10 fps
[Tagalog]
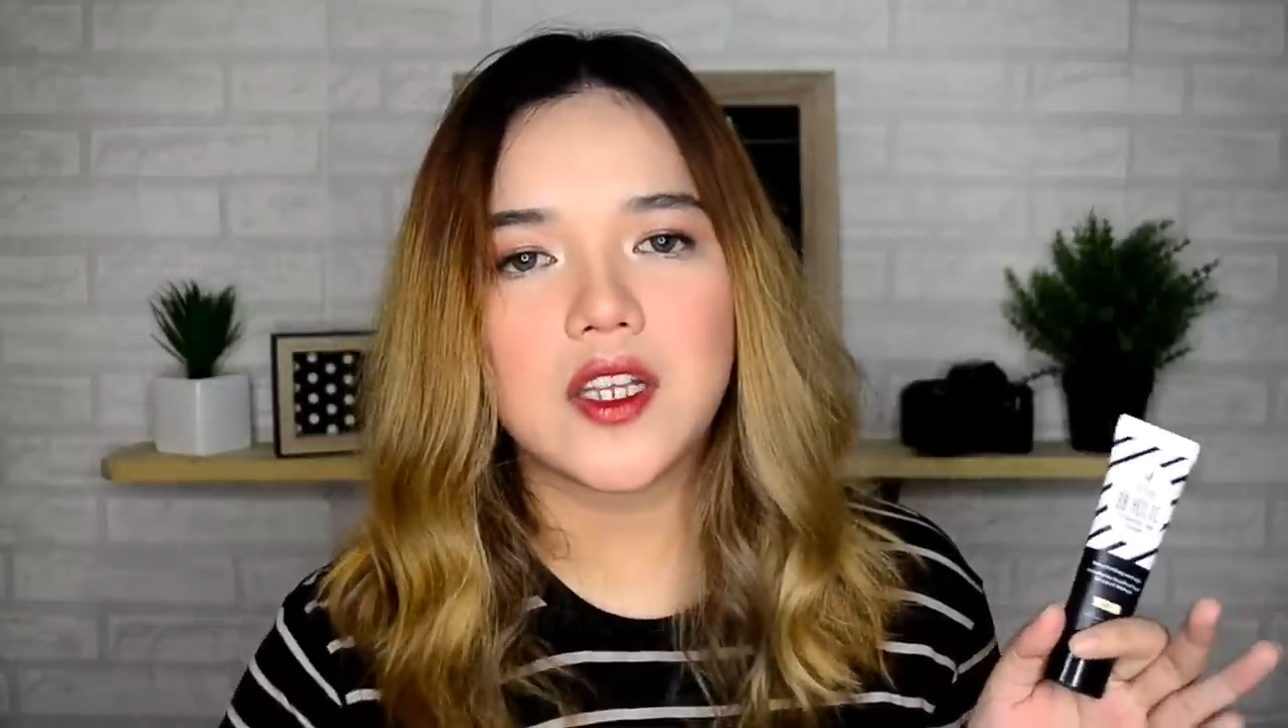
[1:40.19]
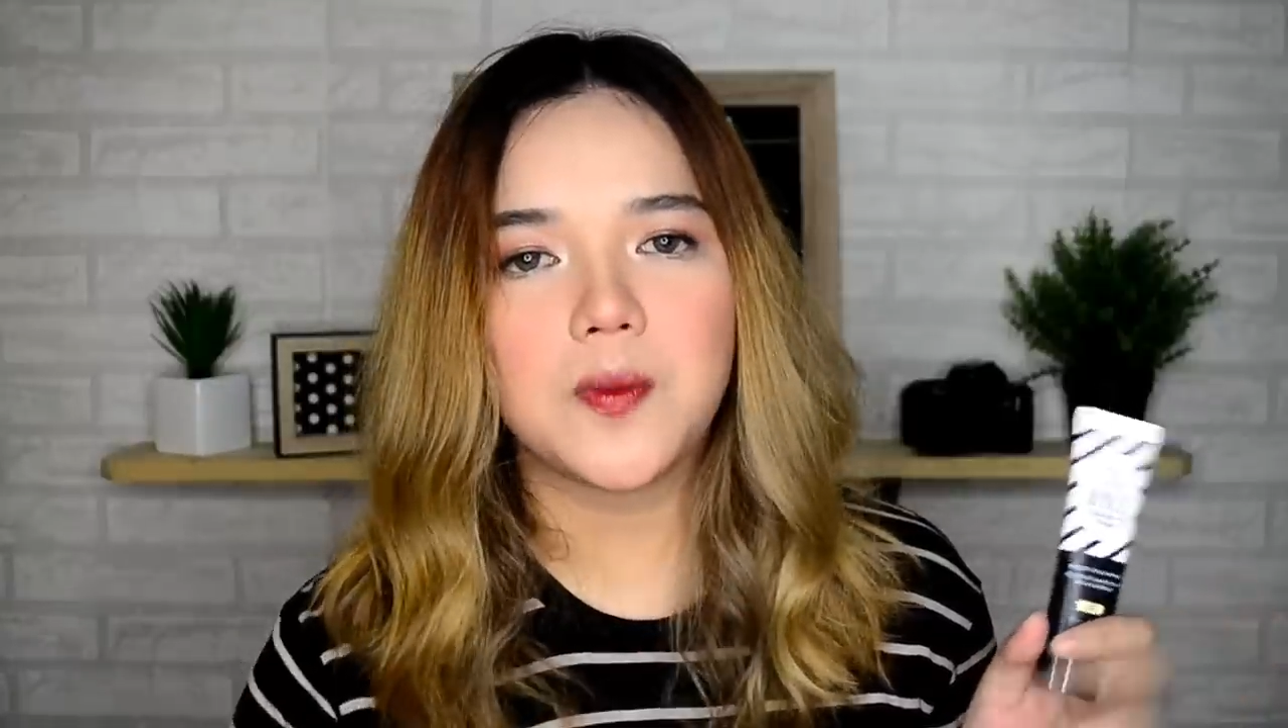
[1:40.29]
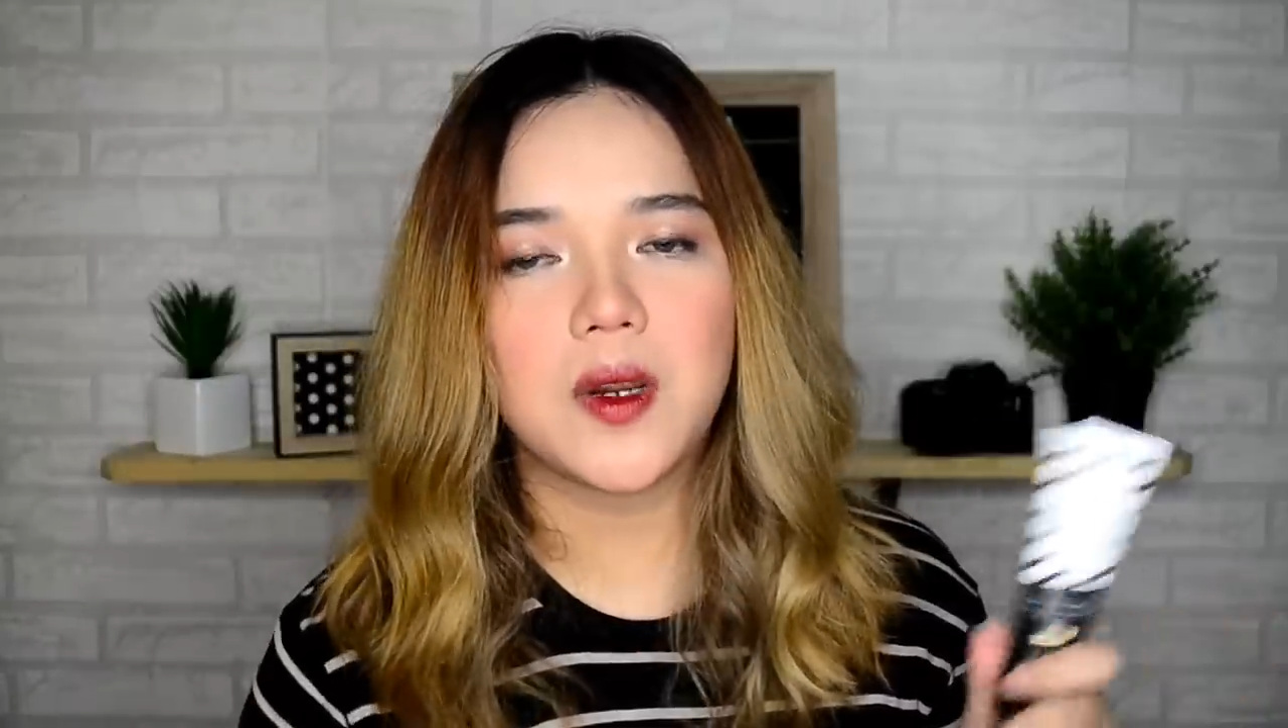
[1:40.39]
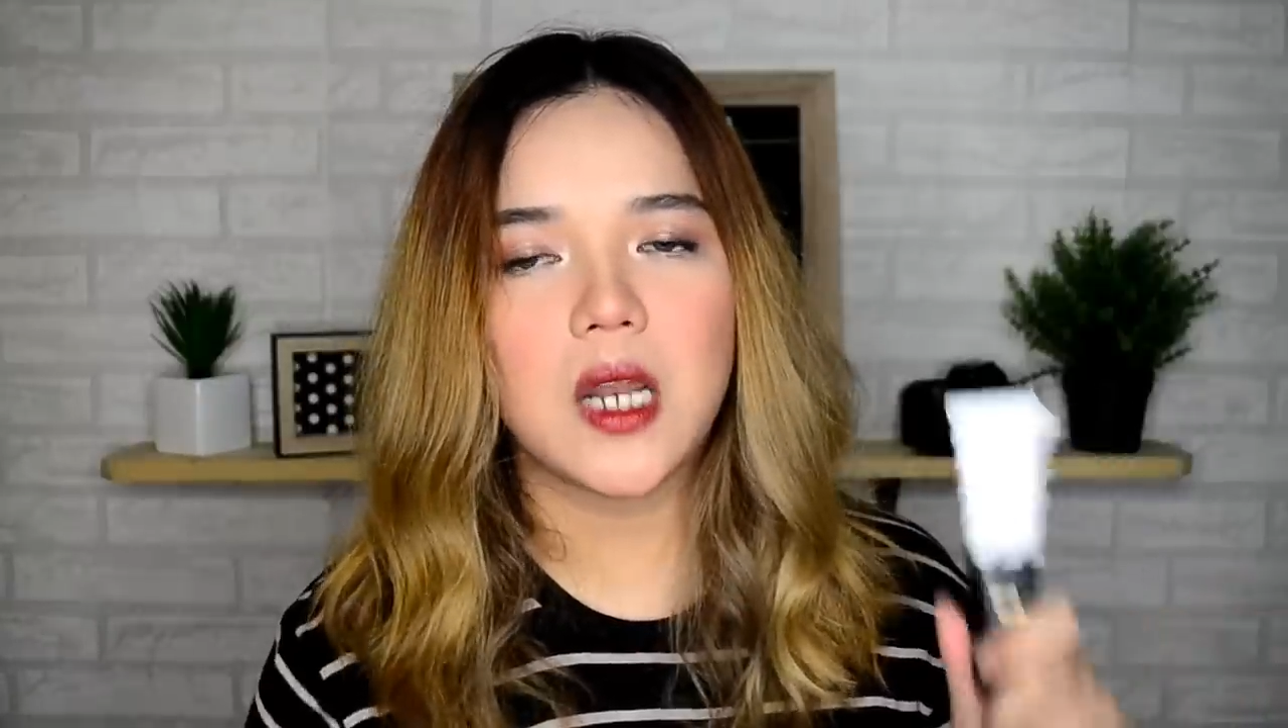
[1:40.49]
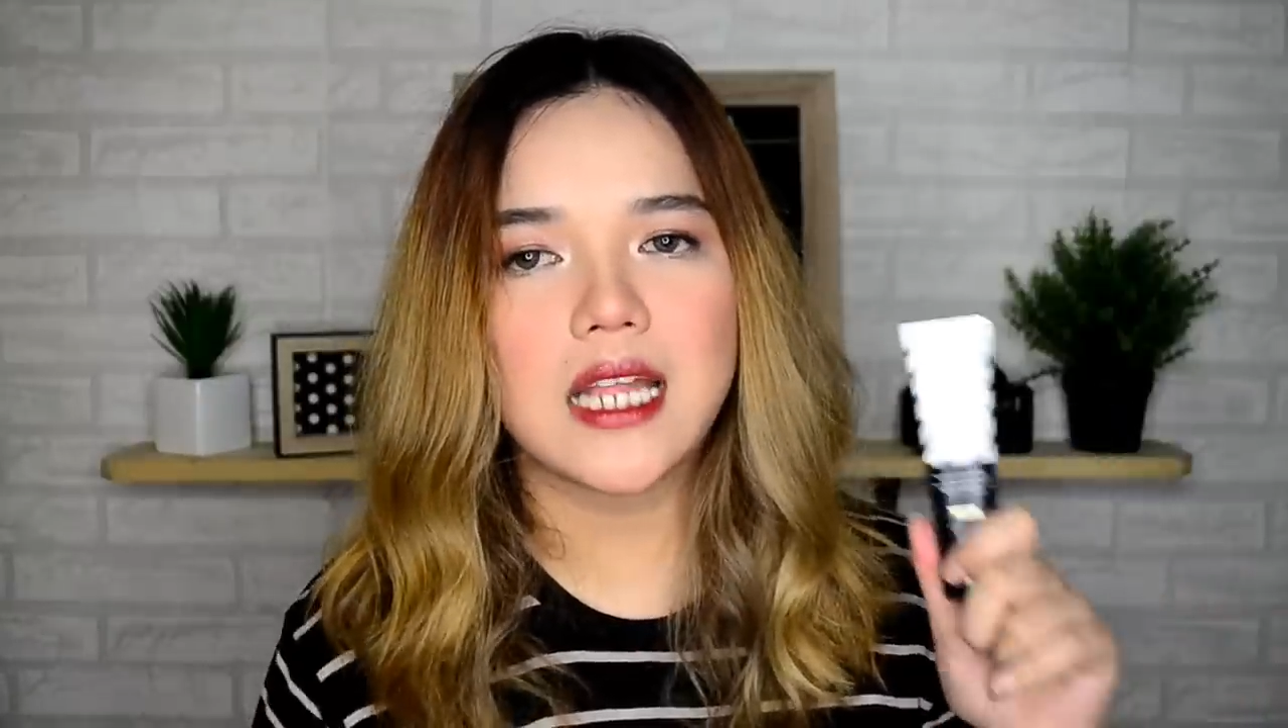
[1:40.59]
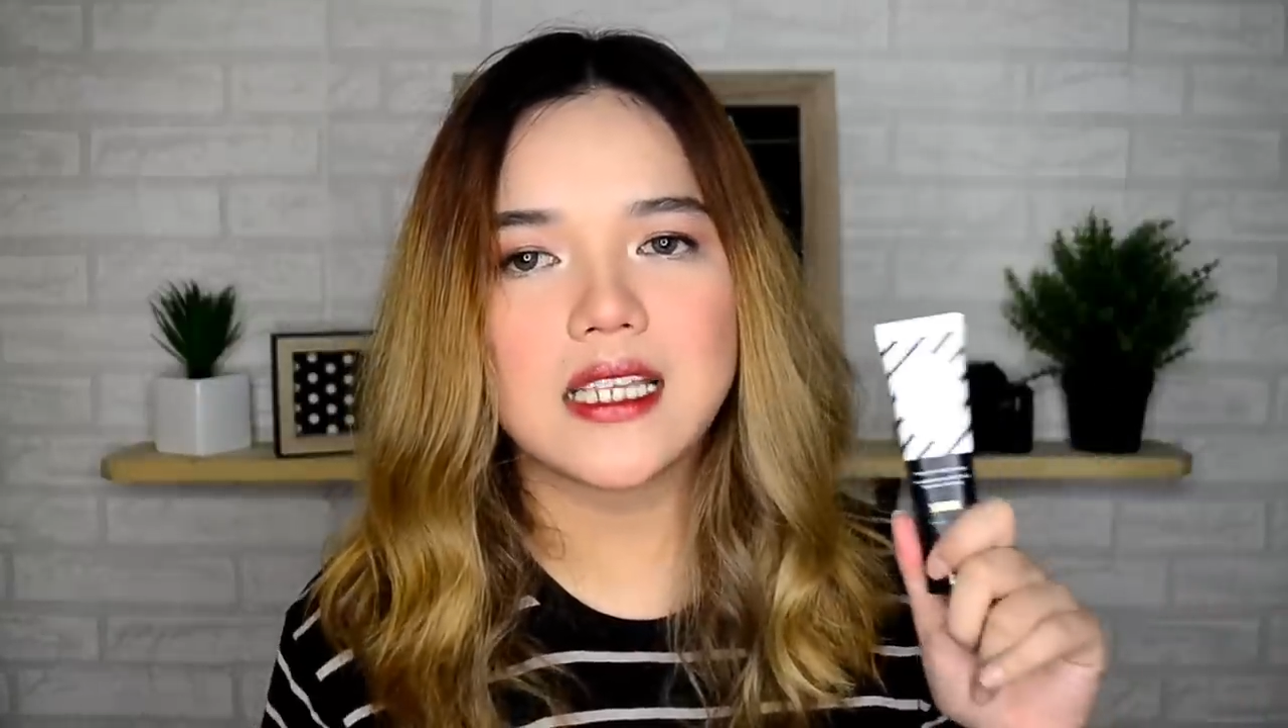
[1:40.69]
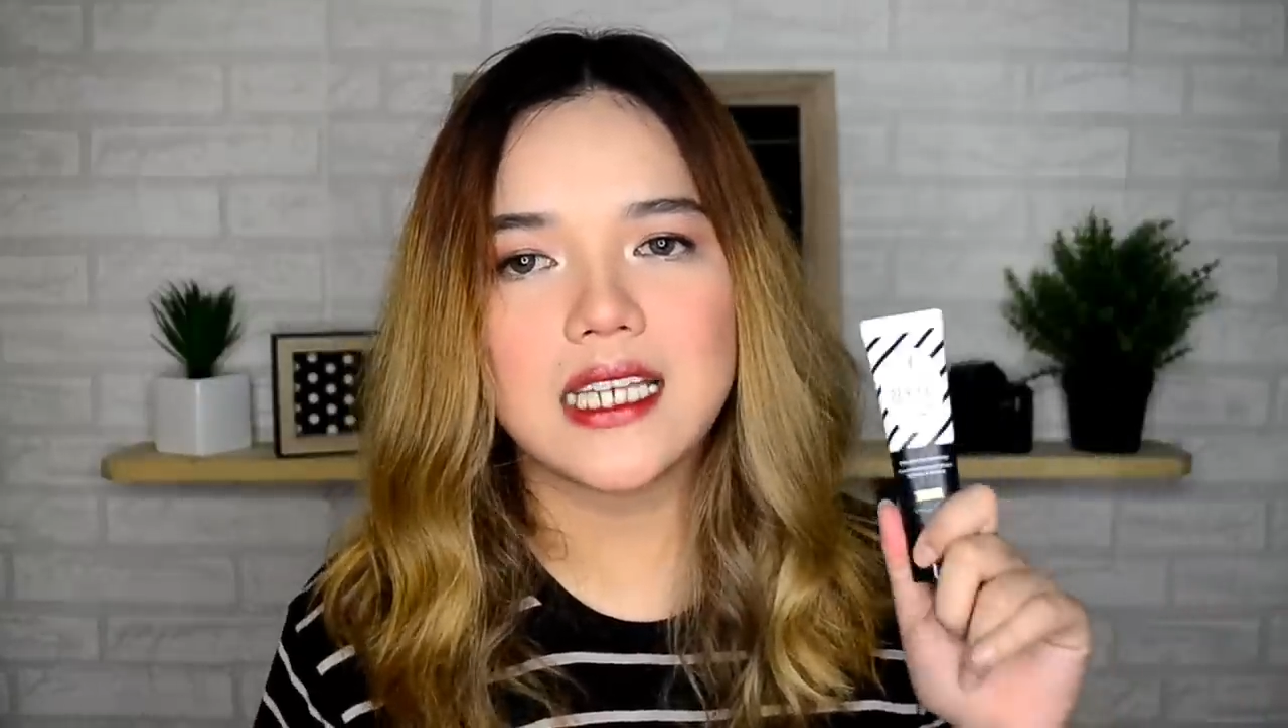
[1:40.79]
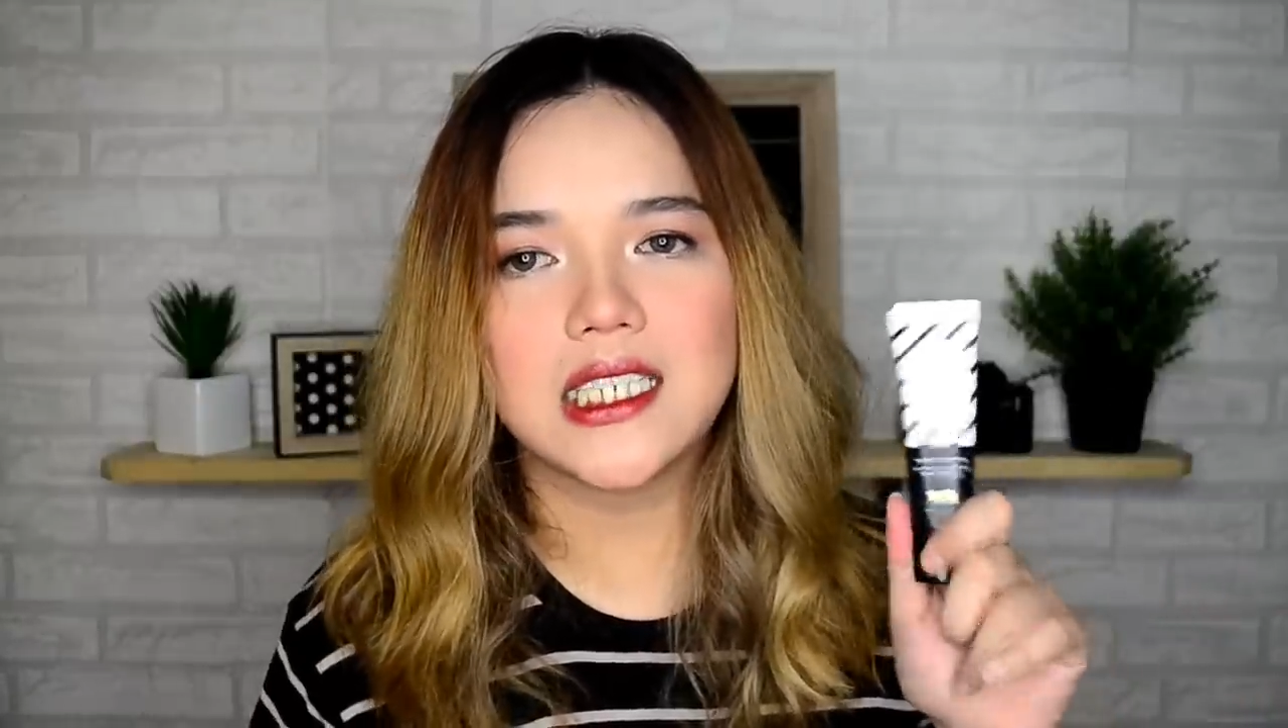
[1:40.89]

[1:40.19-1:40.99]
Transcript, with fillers: experience,